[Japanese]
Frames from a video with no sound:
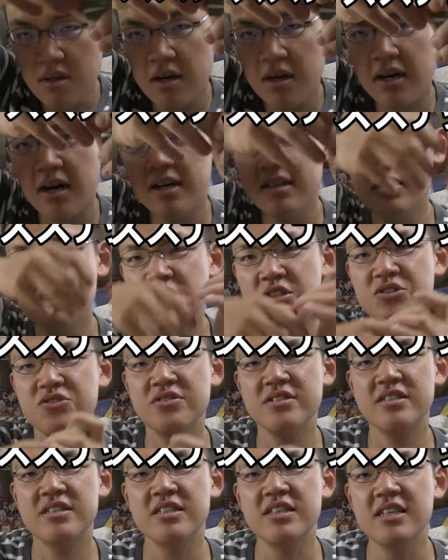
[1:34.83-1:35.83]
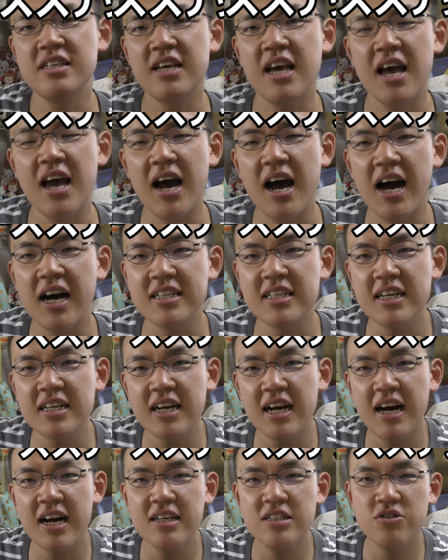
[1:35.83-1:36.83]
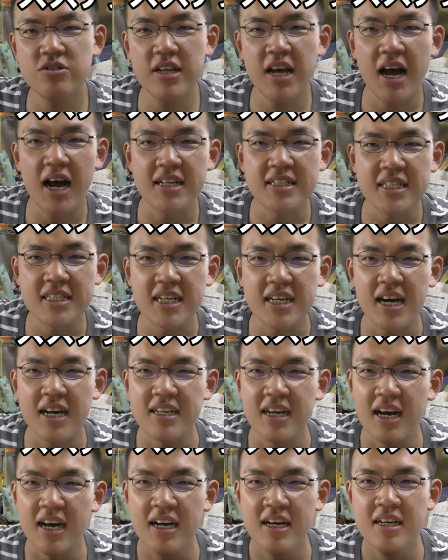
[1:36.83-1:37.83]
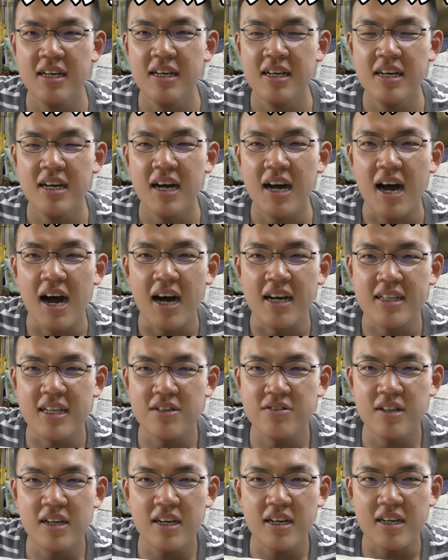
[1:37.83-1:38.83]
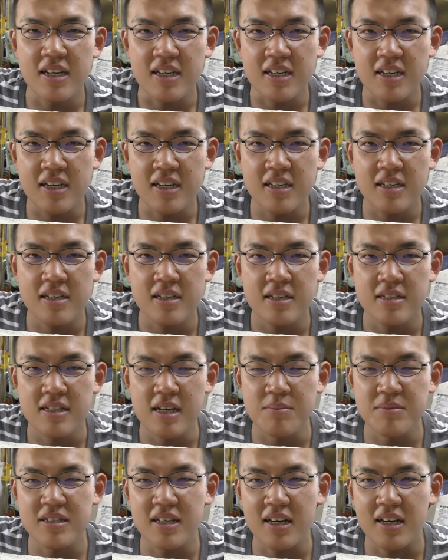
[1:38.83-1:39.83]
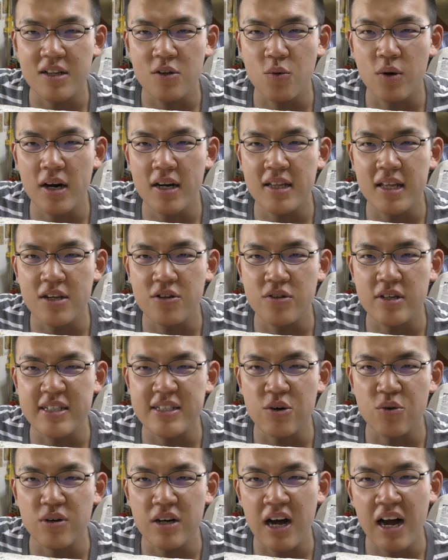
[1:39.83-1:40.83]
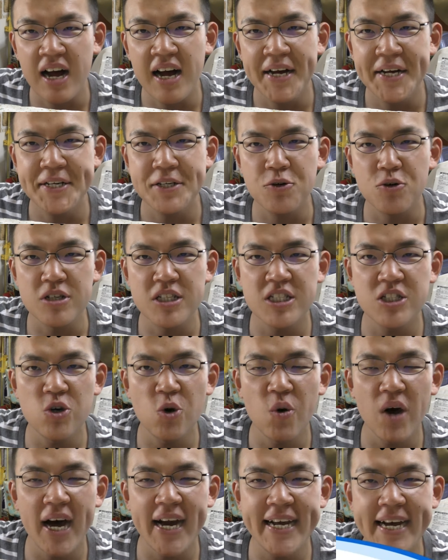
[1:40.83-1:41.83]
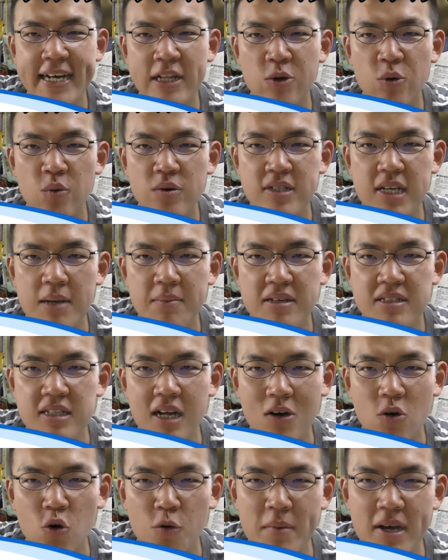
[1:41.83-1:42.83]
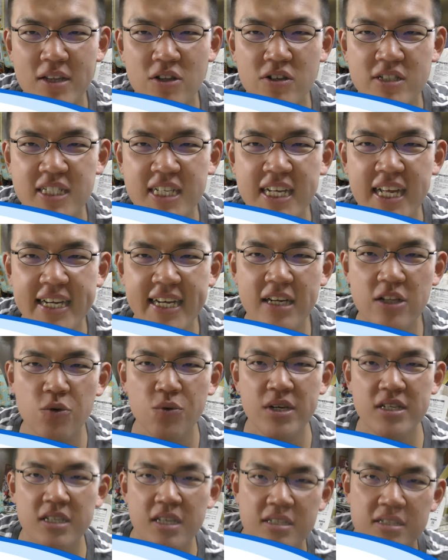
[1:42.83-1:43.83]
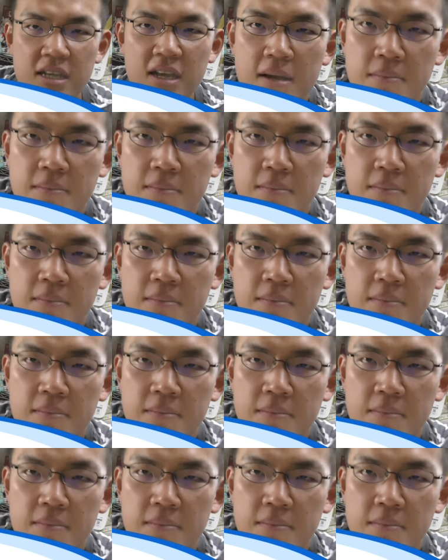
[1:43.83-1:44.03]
寒中水泳穴があるので暖かな穴の中で寒さから逃れているのでしょうかご視聴ありがとうございましたコメントしていただけると嬉しいで